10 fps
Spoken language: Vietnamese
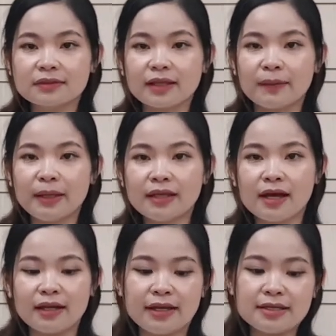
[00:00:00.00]
thì bây
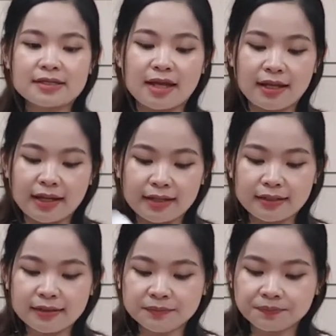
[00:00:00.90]
giờ là yến sẽ
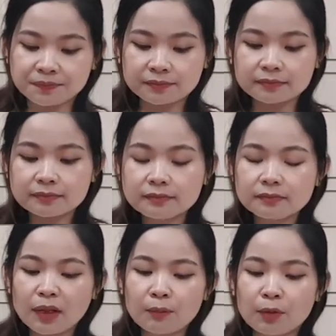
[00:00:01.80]
lấy
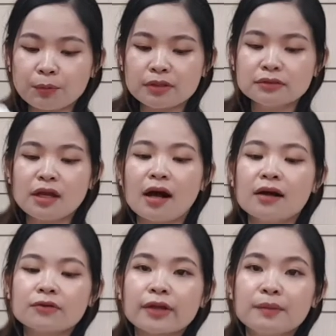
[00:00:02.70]
một lượng
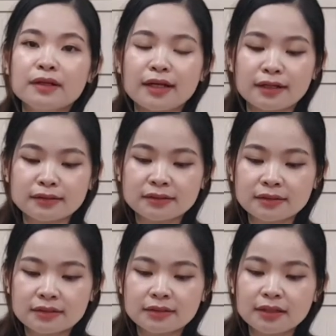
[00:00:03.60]
nhỏ của kem đánh răng
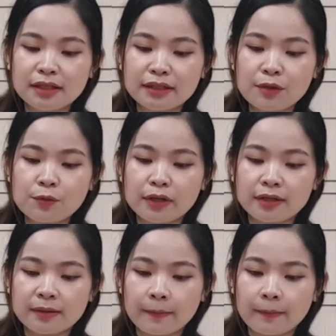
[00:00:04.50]
đưa lên giấy quỳ